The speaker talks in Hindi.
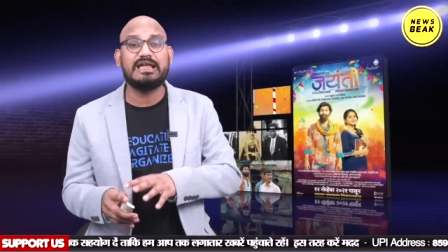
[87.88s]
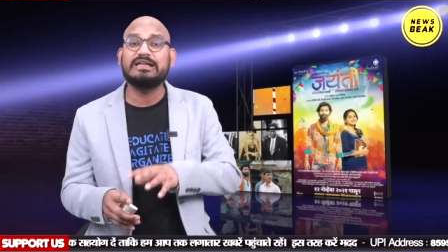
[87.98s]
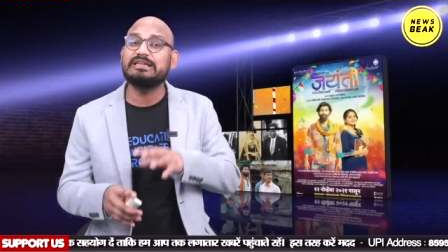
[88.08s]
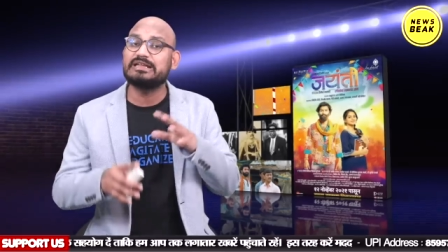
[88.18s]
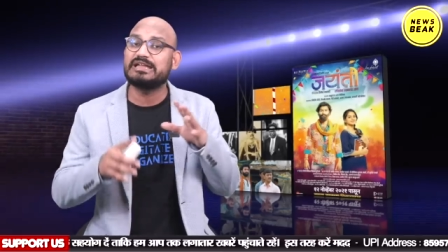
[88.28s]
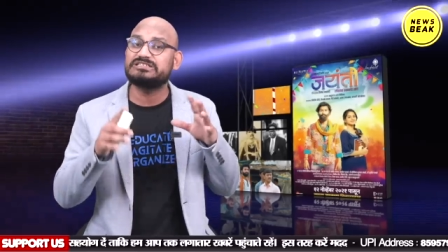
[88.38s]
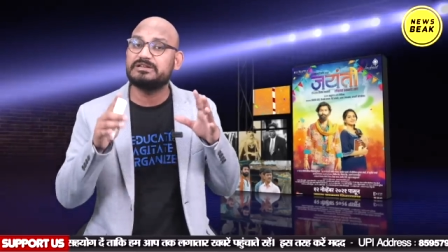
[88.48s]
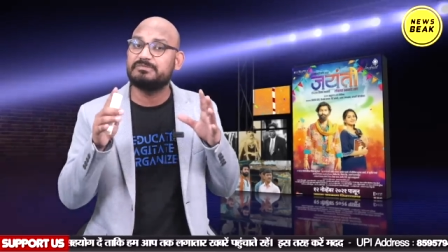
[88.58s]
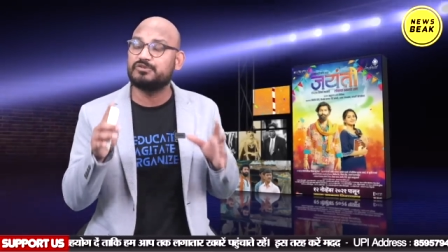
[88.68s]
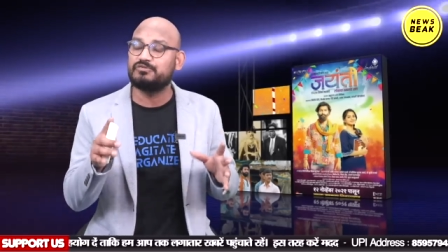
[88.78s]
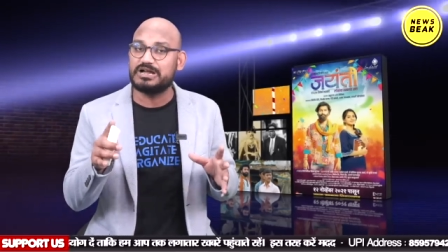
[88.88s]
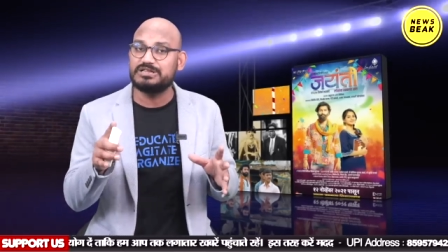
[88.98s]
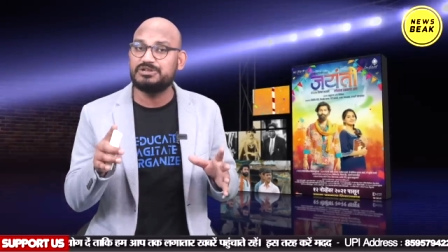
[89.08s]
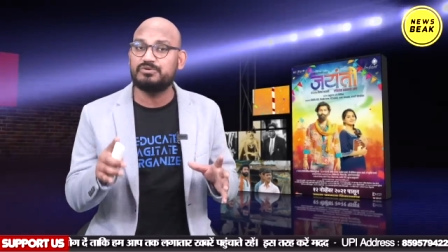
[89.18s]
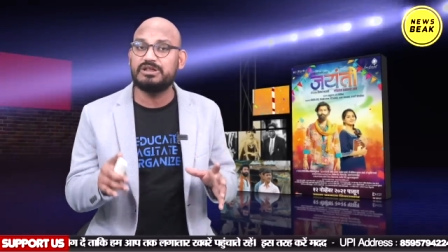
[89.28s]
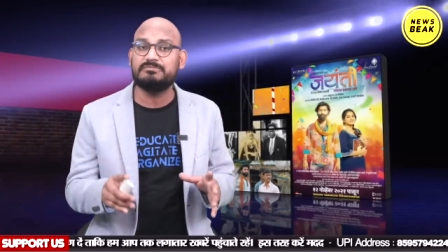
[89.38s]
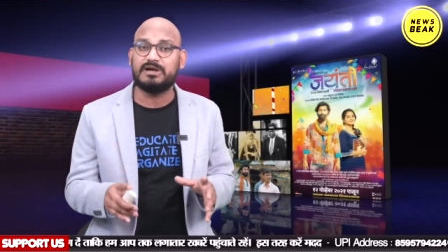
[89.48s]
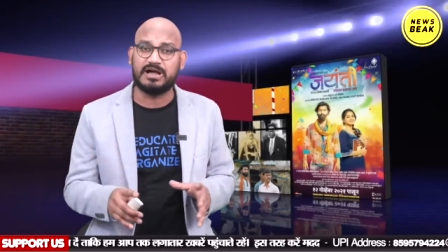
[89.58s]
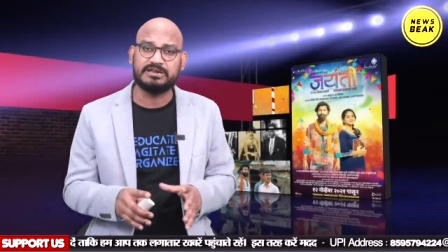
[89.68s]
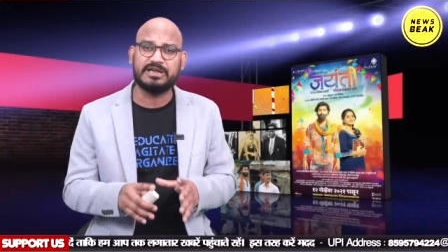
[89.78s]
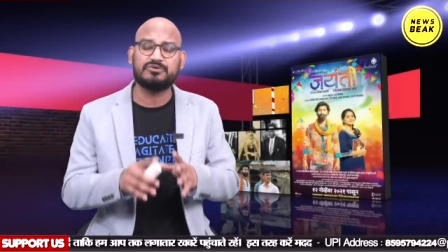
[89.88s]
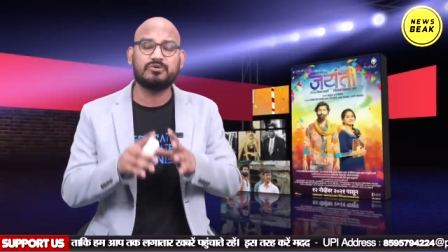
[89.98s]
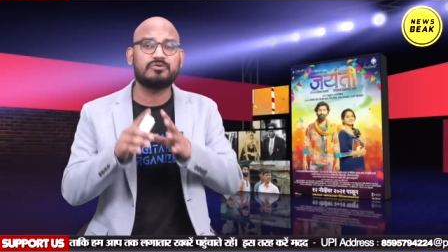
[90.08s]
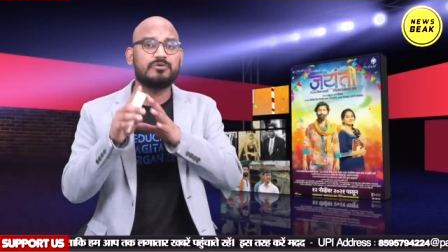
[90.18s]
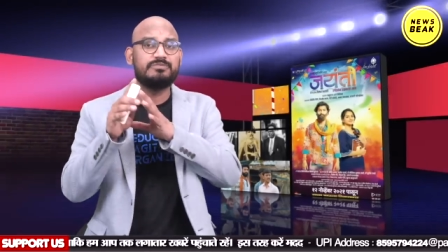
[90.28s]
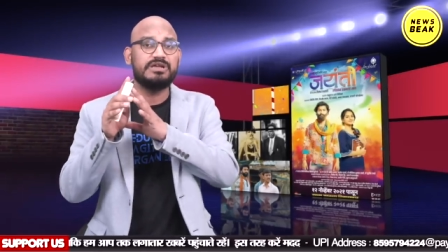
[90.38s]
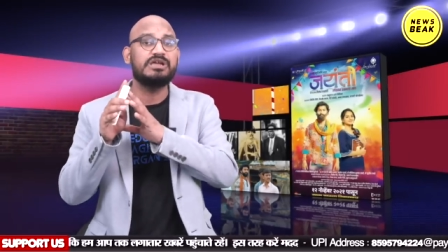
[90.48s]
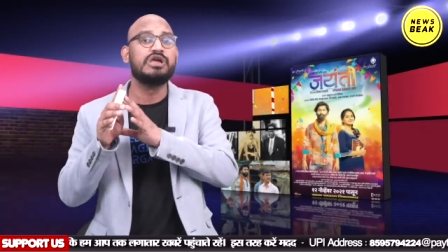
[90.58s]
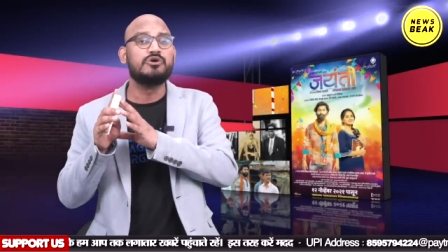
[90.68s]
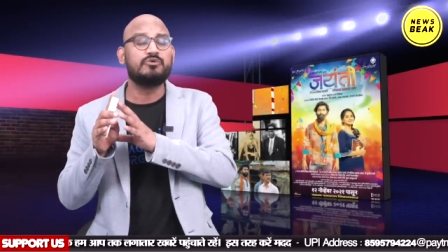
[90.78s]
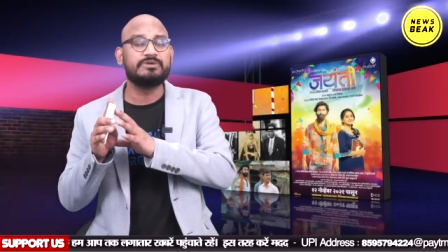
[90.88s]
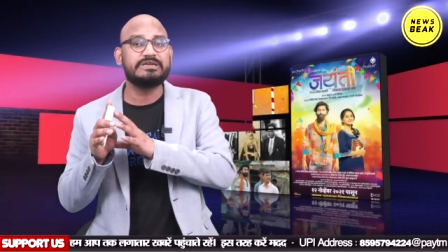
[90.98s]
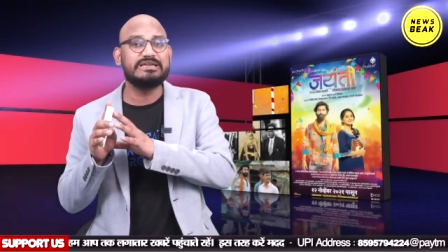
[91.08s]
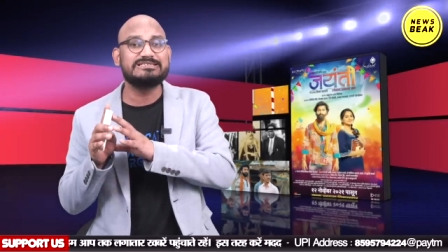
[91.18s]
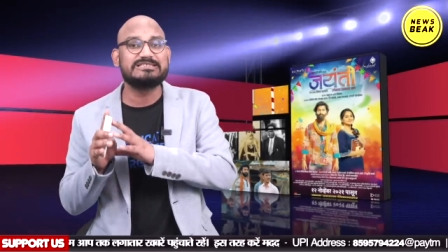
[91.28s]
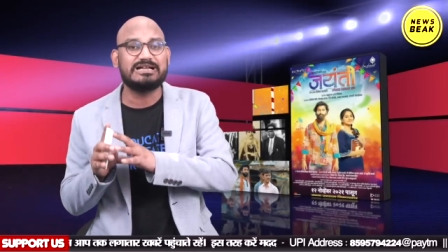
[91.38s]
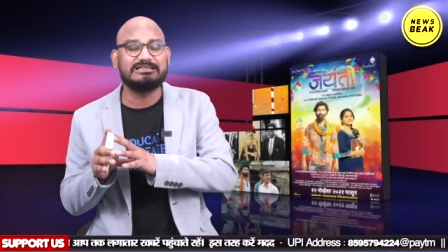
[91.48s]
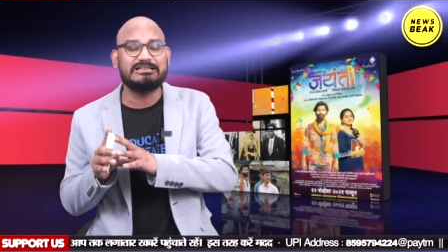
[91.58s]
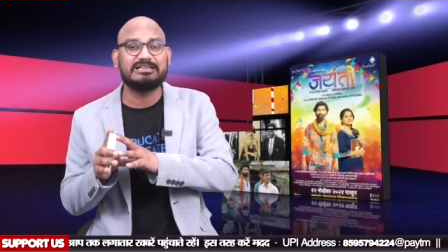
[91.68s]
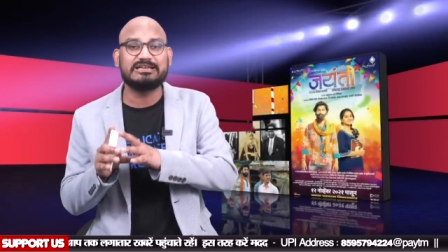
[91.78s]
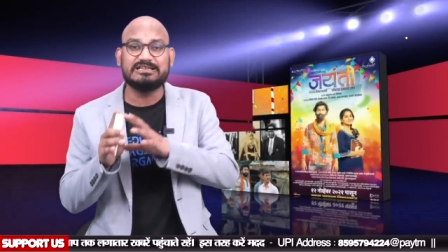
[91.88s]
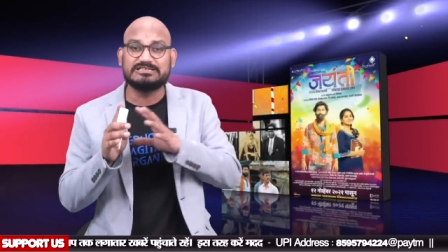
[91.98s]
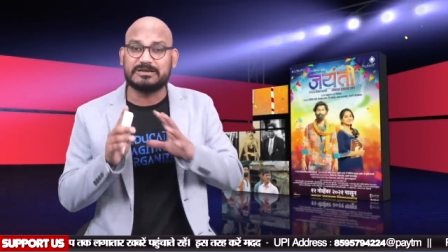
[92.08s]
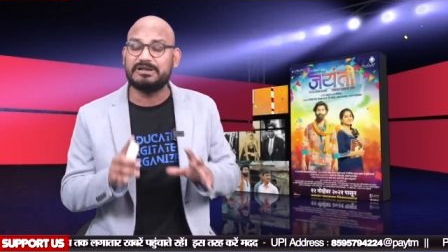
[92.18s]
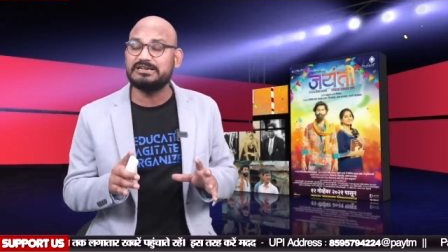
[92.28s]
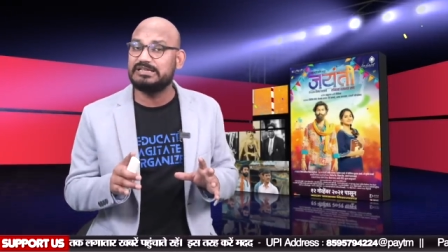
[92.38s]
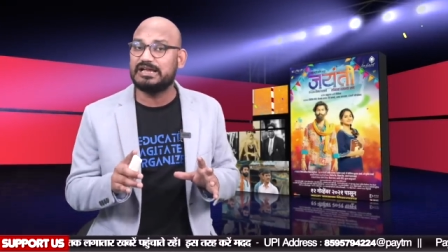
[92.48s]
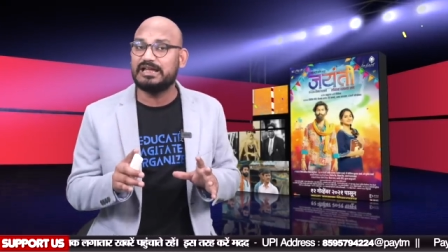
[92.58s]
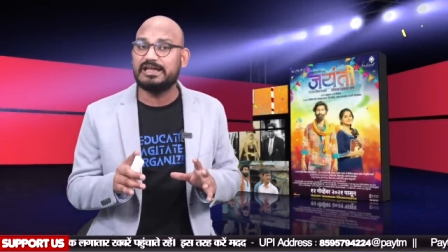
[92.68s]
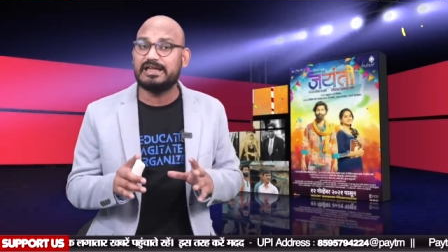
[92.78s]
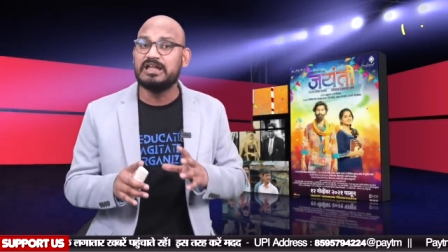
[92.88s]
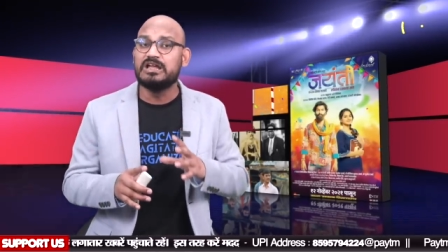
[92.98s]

है कि कैसे मनुवादियों ने महानायकों को भी उनकी जाति तक ही समेट दिया है